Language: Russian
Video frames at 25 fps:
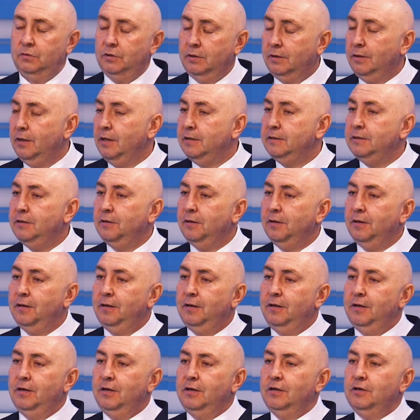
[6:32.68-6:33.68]
Согласен,
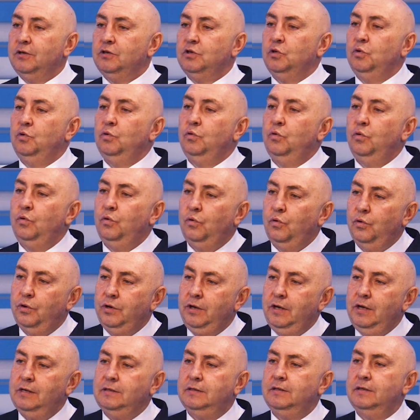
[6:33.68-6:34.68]
что
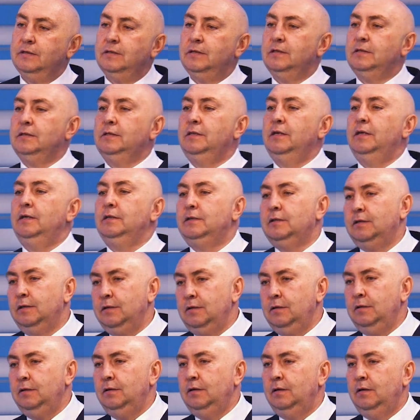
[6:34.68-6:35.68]
есть
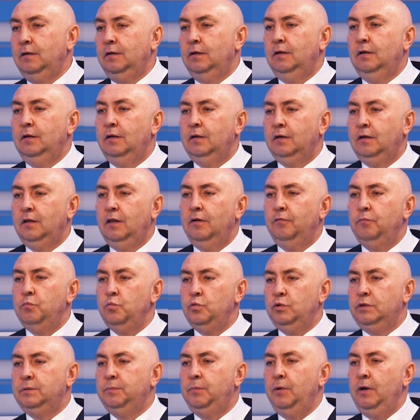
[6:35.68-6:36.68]
ассоциация глав
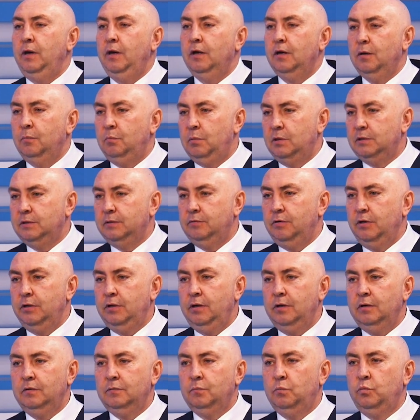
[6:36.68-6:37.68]
муниципальных
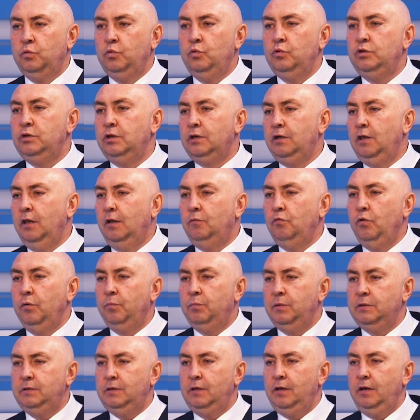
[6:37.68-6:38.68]
образований, будучи главой
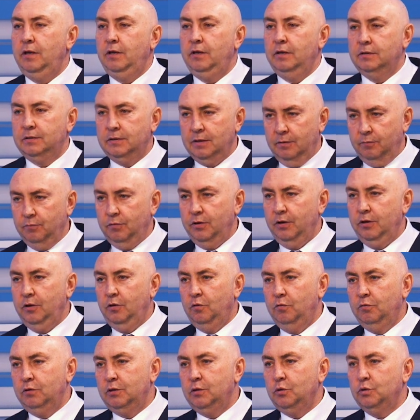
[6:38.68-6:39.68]
поселения. Сам
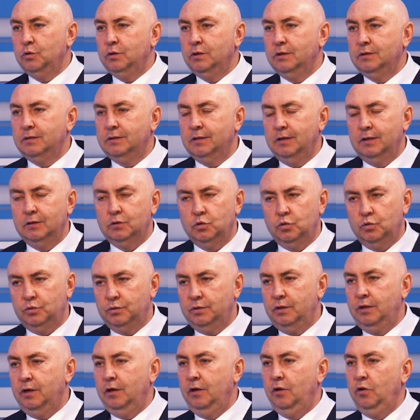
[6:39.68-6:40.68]
входил в эту ассоциацию,
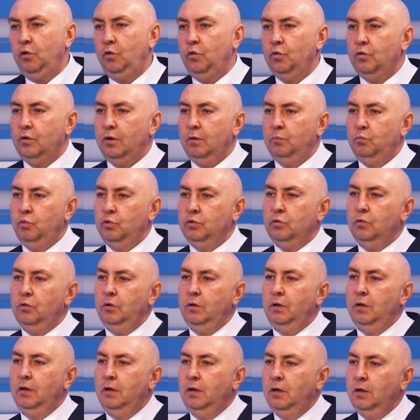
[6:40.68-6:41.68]
знаю ее
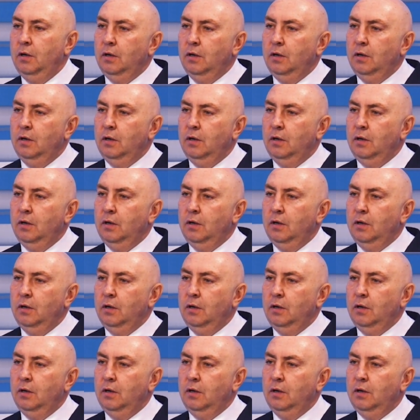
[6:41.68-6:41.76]
работу.